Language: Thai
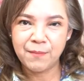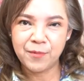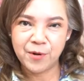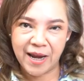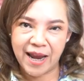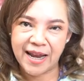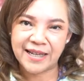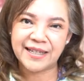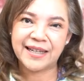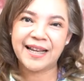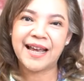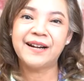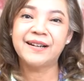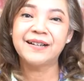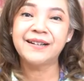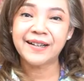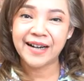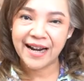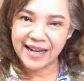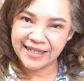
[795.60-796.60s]
บริหารจัดการ
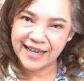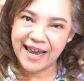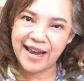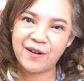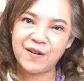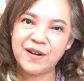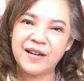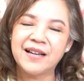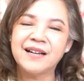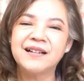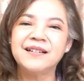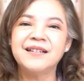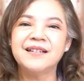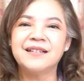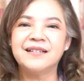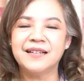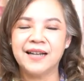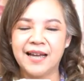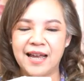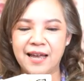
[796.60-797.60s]
เรื่องรายจ่ายค่อนข้าง
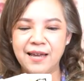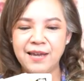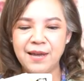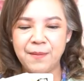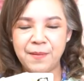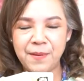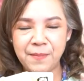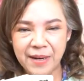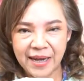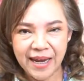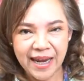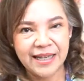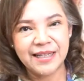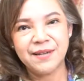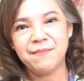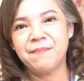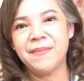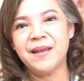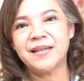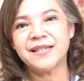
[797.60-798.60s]
เยอะนะคะมันมีเหตุ
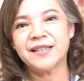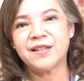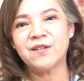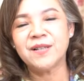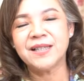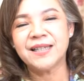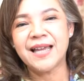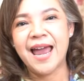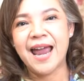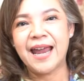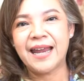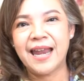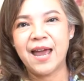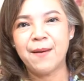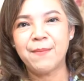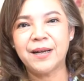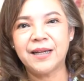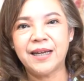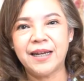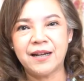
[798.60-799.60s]
จำเป็นจะต้องจ่าย
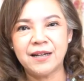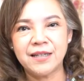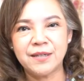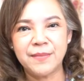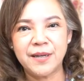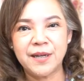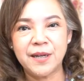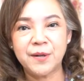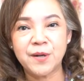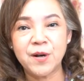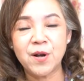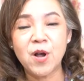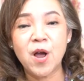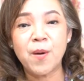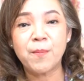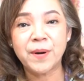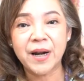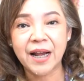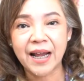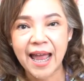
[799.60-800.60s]
นะบางทีก็จะมีในเรื่องข
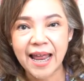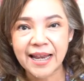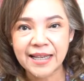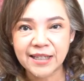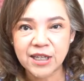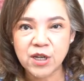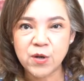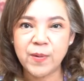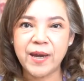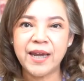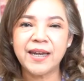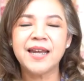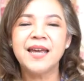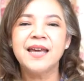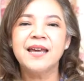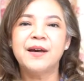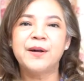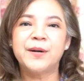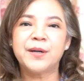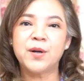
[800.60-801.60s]
องประกันชีวิต
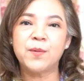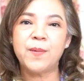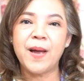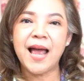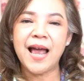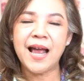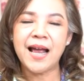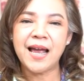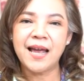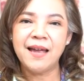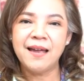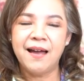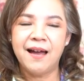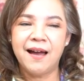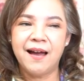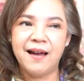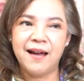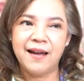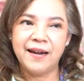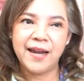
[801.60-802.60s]
หรือว่า
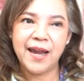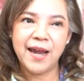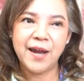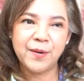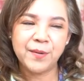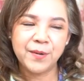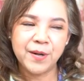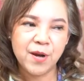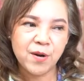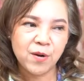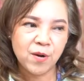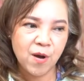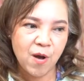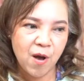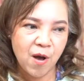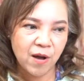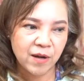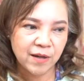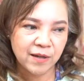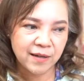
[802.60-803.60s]
ในเรื่องข
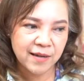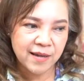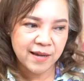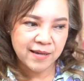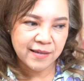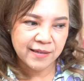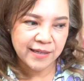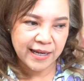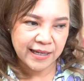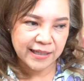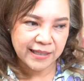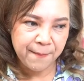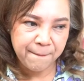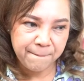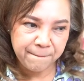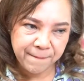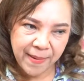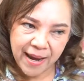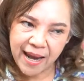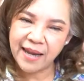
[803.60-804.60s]
องสิ่ง
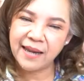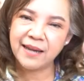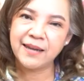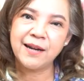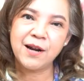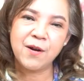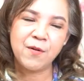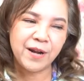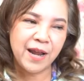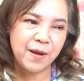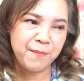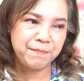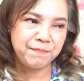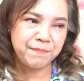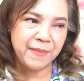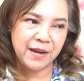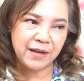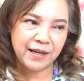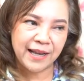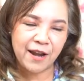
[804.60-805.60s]
จำเป็นที่เราได้
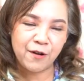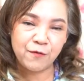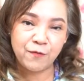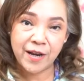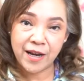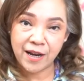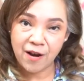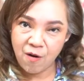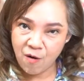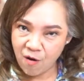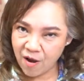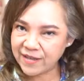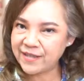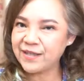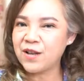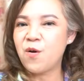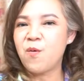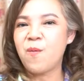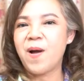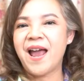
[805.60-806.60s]
เป็นการฟิกคอส
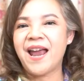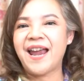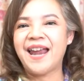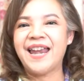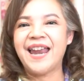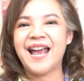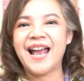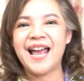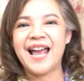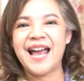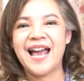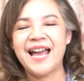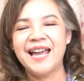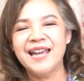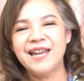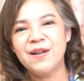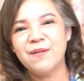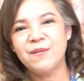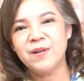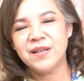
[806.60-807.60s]
เอาไว้นะคะ
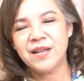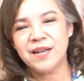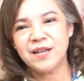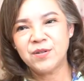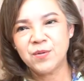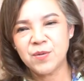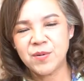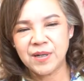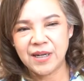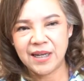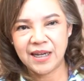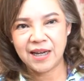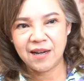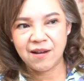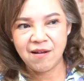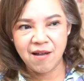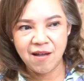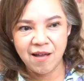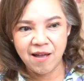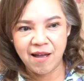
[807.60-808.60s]
เพราะฉะนั้นช่วงนี้
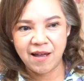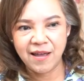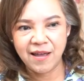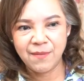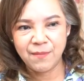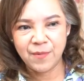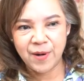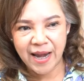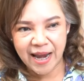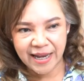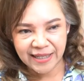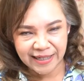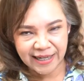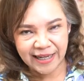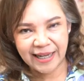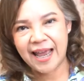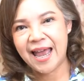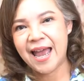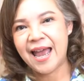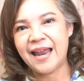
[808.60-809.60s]
ก็บริหารจั
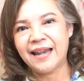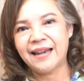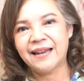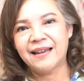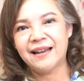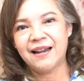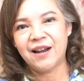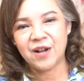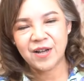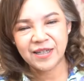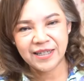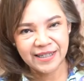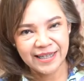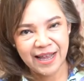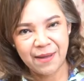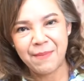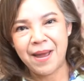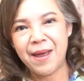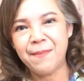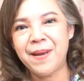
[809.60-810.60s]
ดการแล้วก็จะ
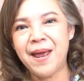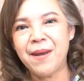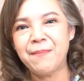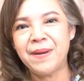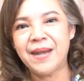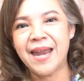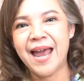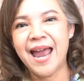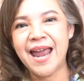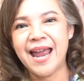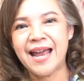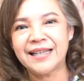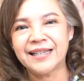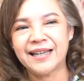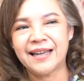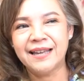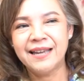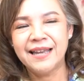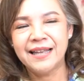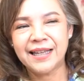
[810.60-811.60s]
สามารถผ่านไปได้อาจ
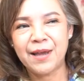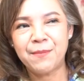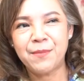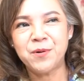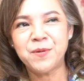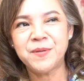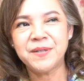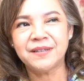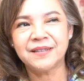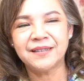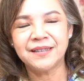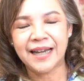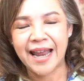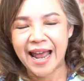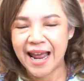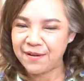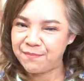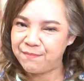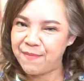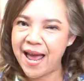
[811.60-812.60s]
จะทำให้รู้สึกอึด
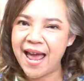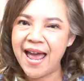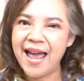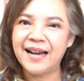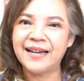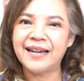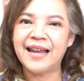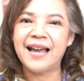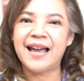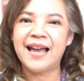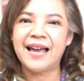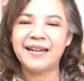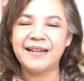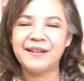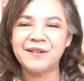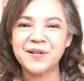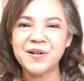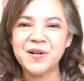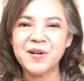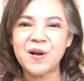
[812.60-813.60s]
อัดบ้างนะคะใน
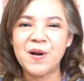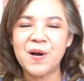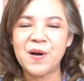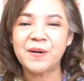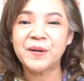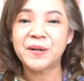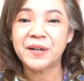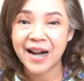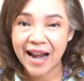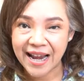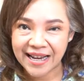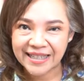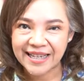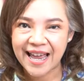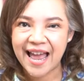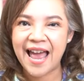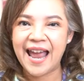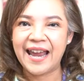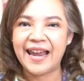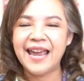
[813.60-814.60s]
เรื่องของราย
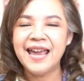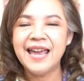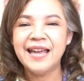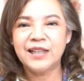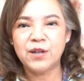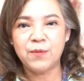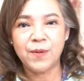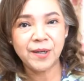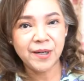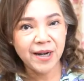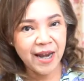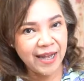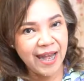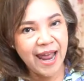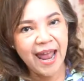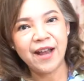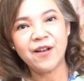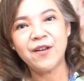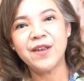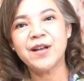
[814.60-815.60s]
จ่ายแต่ว่าราย
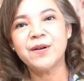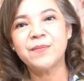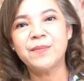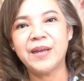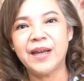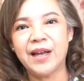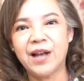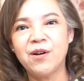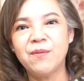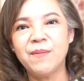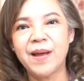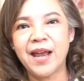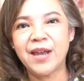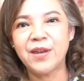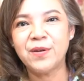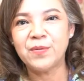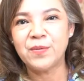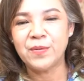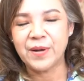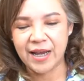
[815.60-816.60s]
ได้ก็ยังมีเข้ามา
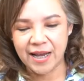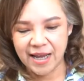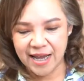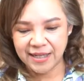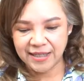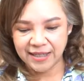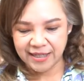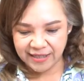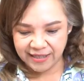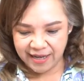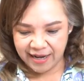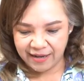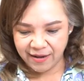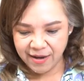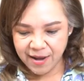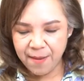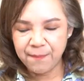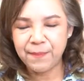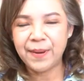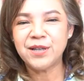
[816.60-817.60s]
อยู่นะคะจัดสรร
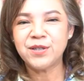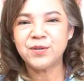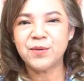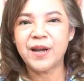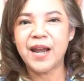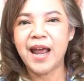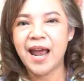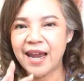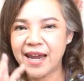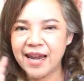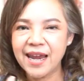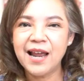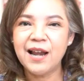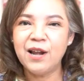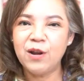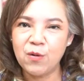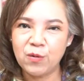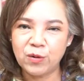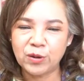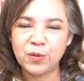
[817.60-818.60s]
ปันส่วนให้
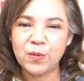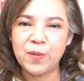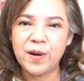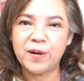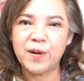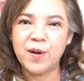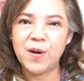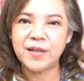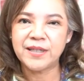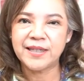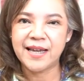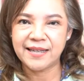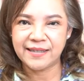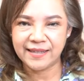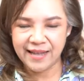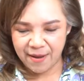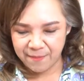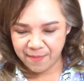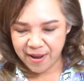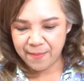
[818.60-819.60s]
ลงตัวก็จะ
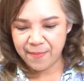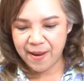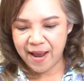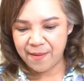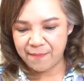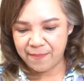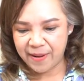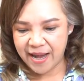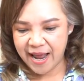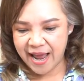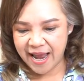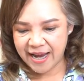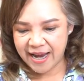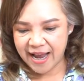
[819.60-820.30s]
สามารถผ่านไปได้